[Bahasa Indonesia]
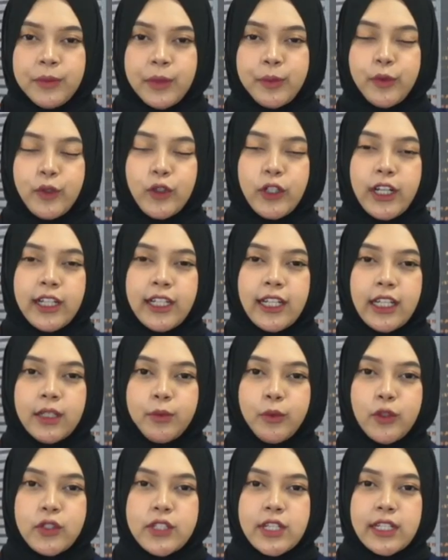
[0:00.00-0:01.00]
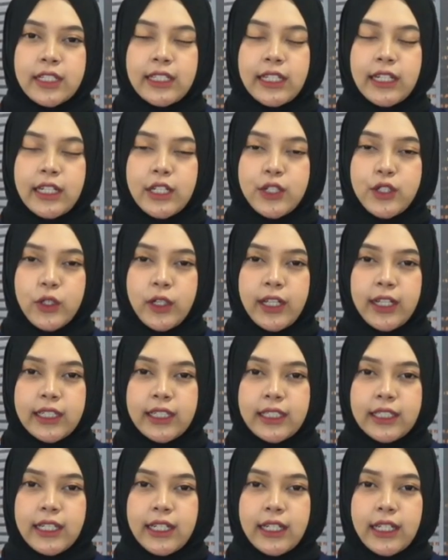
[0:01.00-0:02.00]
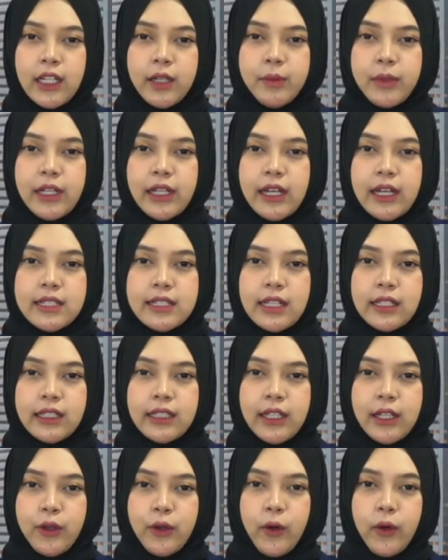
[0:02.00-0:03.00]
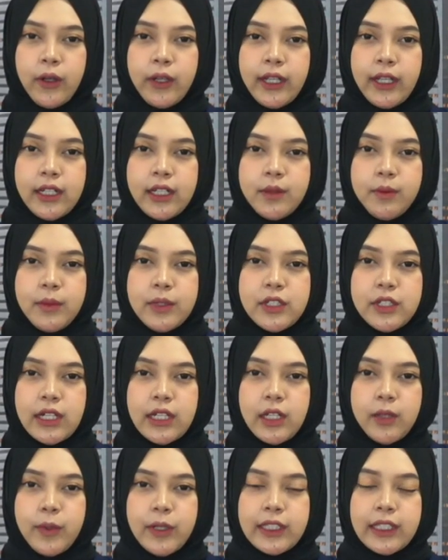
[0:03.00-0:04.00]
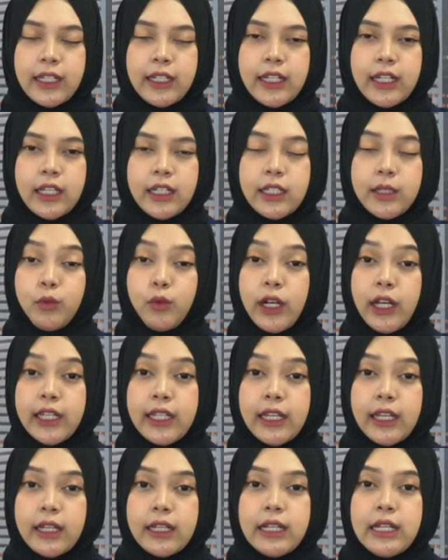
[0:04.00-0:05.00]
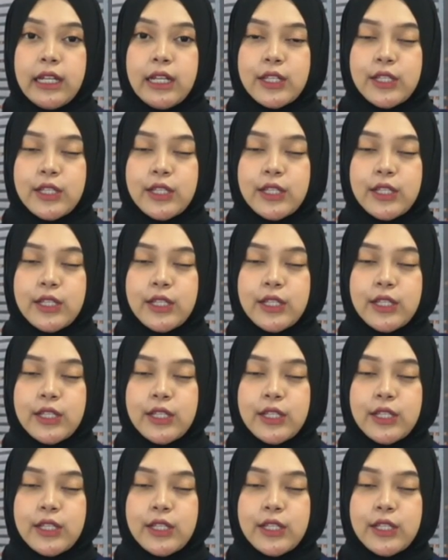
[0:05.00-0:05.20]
Pemukulan alat musik tradisional di tanah Minahasa Tetengkoren menjadi pertanda dimulainya